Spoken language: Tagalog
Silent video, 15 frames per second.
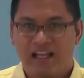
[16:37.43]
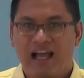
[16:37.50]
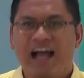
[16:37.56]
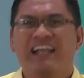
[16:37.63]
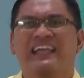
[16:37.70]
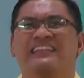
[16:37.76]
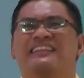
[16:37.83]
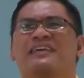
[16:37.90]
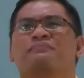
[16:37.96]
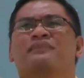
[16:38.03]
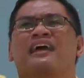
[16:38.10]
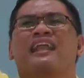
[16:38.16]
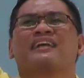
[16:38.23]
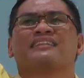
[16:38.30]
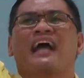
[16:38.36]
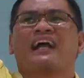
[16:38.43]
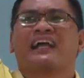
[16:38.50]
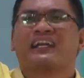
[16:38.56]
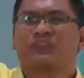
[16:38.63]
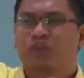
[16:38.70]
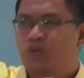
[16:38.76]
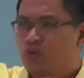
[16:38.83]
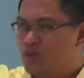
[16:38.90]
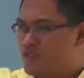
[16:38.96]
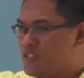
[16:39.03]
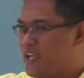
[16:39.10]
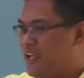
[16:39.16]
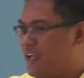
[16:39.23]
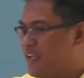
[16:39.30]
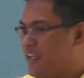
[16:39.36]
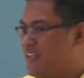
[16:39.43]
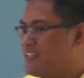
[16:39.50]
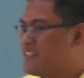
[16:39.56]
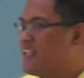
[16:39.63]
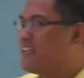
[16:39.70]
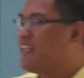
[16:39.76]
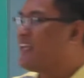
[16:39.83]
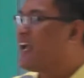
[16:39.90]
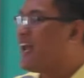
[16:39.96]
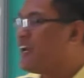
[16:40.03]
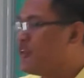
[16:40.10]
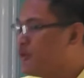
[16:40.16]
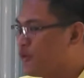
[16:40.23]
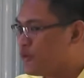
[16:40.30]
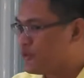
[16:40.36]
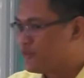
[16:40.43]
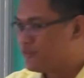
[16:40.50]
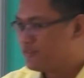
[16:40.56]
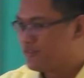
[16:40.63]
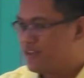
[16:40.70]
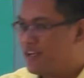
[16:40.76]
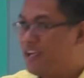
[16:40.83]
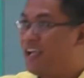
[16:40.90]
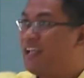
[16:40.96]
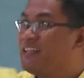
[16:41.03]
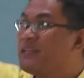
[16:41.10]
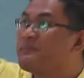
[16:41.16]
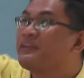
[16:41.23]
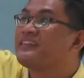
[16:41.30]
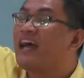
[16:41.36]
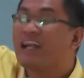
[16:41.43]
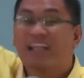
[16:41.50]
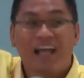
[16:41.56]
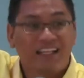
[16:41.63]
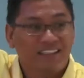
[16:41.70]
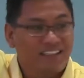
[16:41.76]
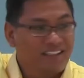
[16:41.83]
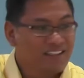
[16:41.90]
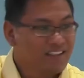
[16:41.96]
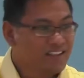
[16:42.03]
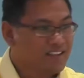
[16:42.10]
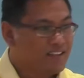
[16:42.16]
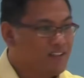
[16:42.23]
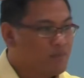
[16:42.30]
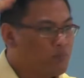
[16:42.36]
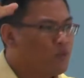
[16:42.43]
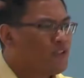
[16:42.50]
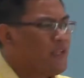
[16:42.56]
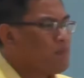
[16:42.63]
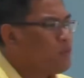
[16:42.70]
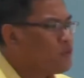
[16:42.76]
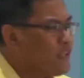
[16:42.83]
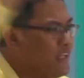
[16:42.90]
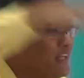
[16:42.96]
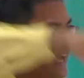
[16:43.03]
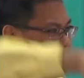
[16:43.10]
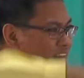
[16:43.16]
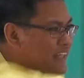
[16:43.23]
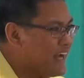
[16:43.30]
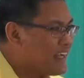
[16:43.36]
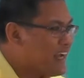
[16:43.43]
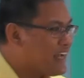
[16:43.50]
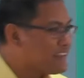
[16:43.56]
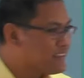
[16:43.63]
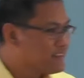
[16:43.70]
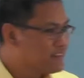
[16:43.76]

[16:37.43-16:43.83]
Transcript: Ang itim na ng dagat doon sa Isla de Gallo. Ang ah, itim ng dagat. Puti-puti na ang dagat.